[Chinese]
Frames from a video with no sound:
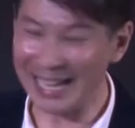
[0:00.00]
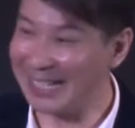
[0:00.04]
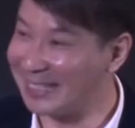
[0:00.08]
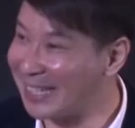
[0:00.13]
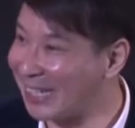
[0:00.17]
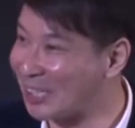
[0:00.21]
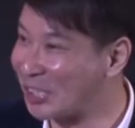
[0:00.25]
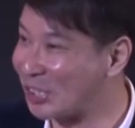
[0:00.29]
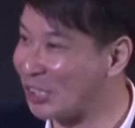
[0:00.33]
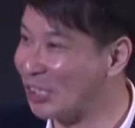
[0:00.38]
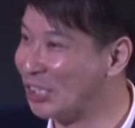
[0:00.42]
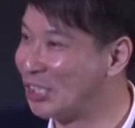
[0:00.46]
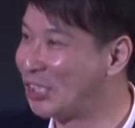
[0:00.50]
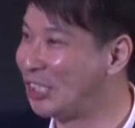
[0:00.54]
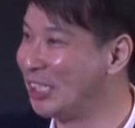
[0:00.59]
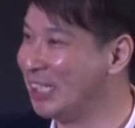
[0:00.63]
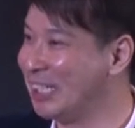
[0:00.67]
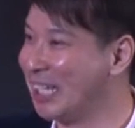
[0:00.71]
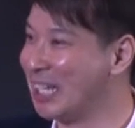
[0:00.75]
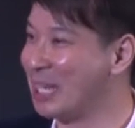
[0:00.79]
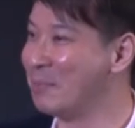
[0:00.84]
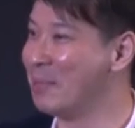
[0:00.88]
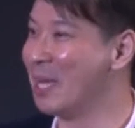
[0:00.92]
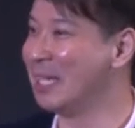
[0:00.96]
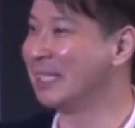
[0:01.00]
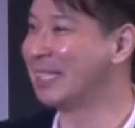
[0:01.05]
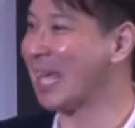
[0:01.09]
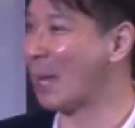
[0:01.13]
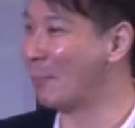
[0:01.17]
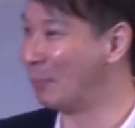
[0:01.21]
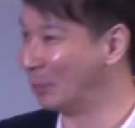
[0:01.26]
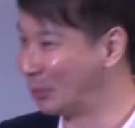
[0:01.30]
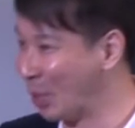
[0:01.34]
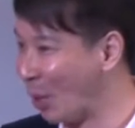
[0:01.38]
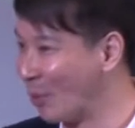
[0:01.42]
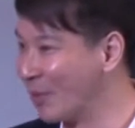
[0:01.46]
当然这17年里面，
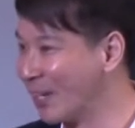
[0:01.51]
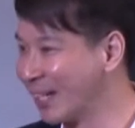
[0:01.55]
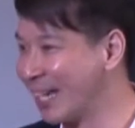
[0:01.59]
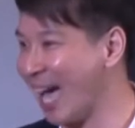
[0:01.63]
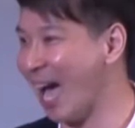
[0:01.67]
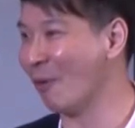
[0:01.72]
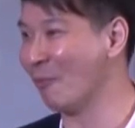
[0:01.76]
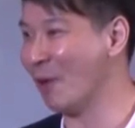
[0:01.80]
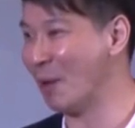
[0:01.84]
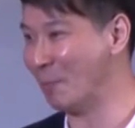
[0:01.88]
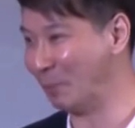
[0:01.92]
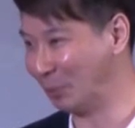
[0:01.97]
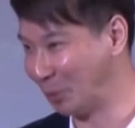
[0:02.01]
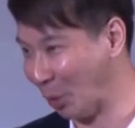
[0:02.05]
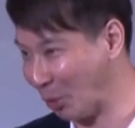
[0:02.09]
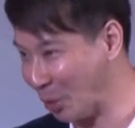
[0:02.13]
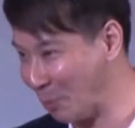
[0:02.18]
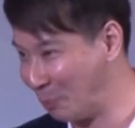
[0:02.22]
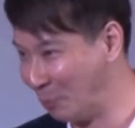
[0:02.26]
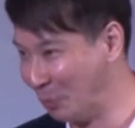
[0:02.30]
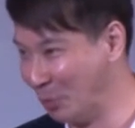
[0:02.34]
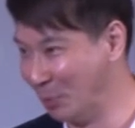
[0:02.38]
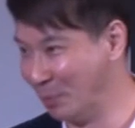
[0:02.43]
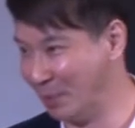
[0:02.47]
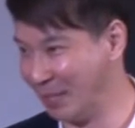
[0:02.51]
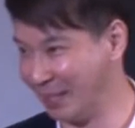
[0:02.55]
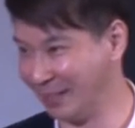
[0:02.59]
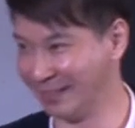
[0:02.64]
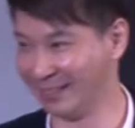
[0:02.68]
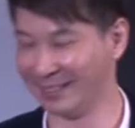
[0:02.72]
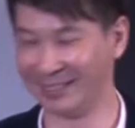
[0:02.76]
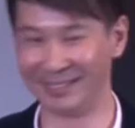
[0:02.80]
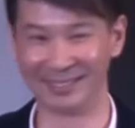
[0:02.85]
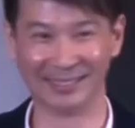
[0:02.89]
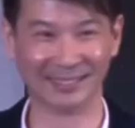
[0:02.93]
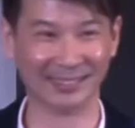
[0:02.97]
在不同的岗位、不同的部
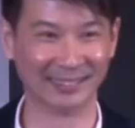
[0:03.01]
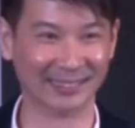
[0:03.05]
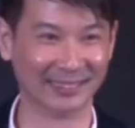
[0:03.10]
门，